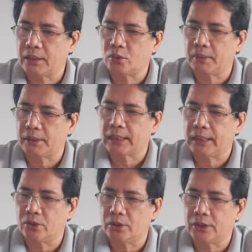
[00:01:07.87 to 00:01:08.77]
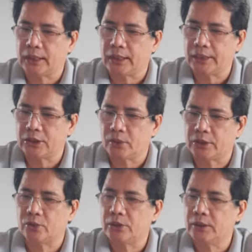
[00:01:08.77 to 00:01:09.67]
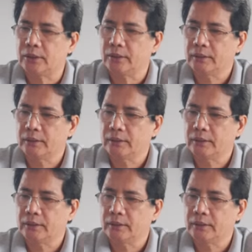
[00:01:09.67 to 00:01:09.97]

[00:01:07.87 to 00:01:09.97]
sumasa inyo si Kristo Jesus?